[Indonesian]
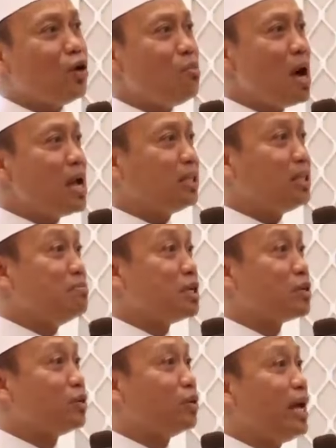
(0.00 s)
kalau mati
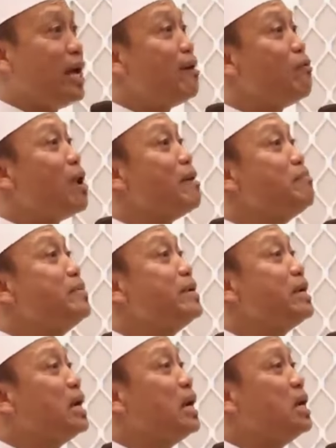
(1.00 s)
mah kau lewat
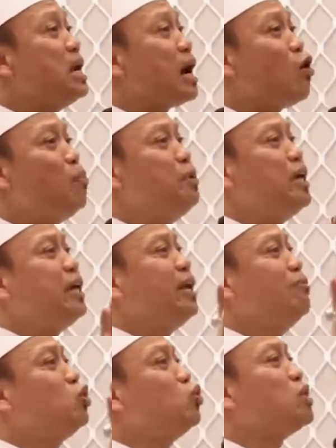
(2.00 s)
mi. Nggak kau pikir
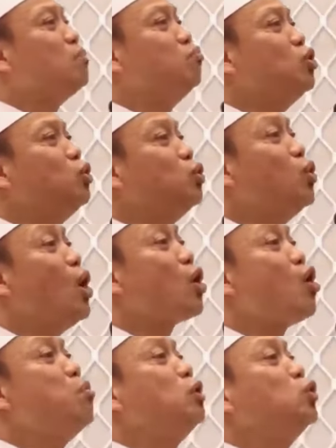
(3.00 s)
itu cemburu.
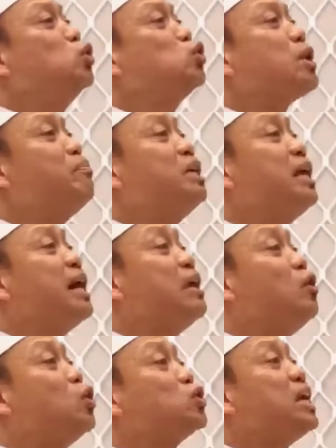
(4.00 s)
Kau berurusan mi
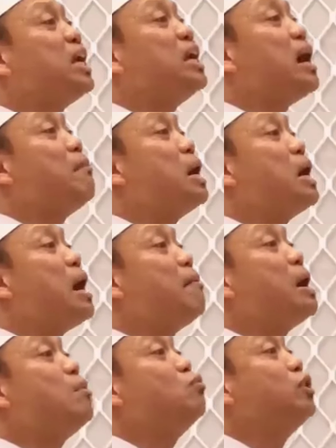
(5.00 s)
dengan dosa dan
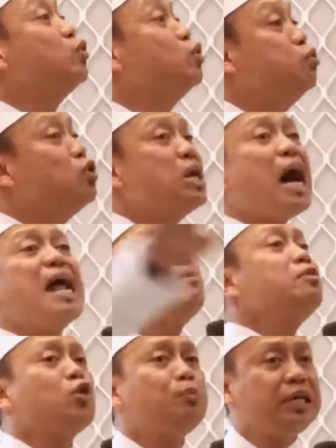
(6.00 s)
amal-amalmu di kubur. Nggak ada
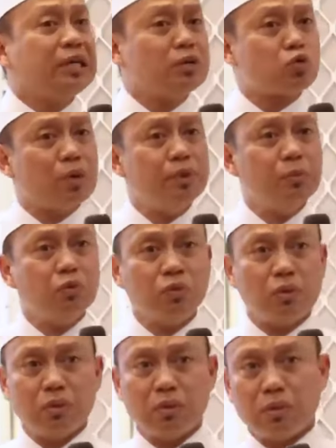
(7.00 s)
mi kau pikir suamimu.
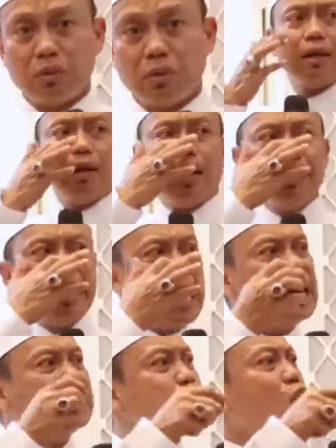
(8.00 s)

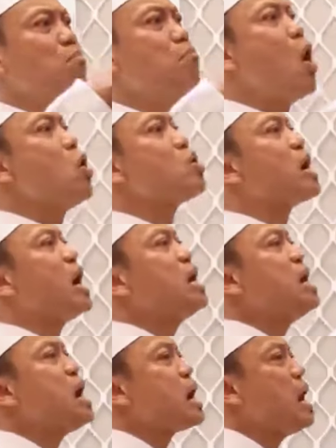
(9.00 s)
Jangan sombong
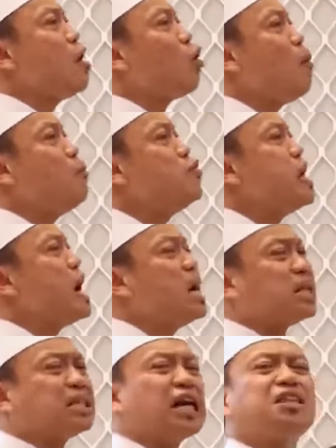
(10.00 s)
karena kalau kau punya
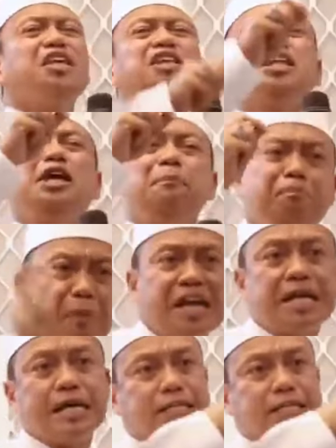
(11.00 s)
harta titipan